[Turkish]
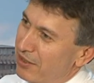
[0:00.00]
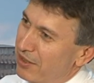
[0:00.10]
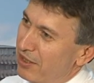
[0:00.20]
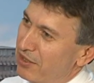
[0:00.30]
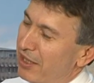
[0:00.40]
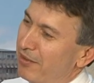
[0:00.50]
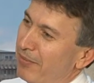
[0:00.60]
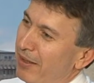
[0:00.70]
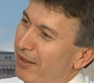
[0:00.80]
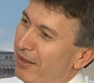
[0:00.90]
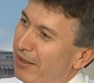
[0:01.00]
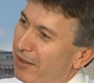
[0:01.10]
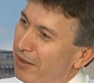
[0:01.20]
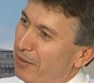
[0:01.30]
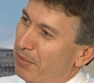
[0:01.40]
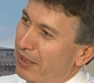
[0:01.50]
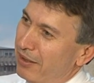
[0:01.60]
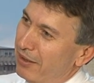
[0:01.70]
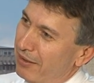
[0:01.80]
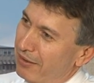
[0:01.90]
ince ince. E,
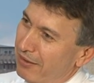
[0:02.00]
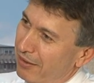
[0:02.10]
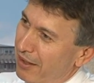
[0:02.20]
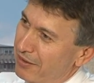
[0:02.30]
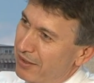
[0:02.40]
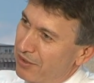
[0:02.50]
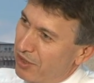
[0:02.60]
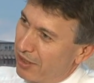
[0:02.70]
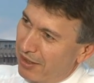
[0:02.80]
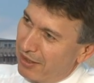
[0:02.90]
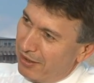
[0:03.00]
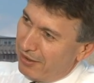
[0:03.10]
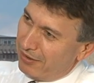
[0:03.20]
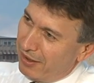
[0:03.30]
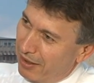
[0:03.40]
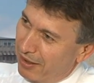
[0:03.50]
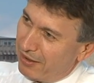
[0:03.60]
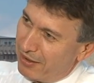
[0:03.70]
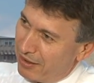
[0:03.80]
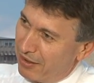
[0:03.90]
peki estetik cerrahi nereye
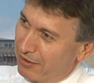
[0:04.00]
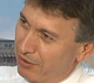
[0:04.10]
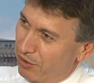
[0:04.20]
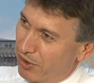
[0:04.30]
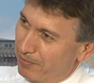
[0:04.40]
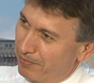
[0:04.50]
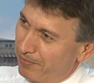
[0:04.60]
kadar sanattır hocam?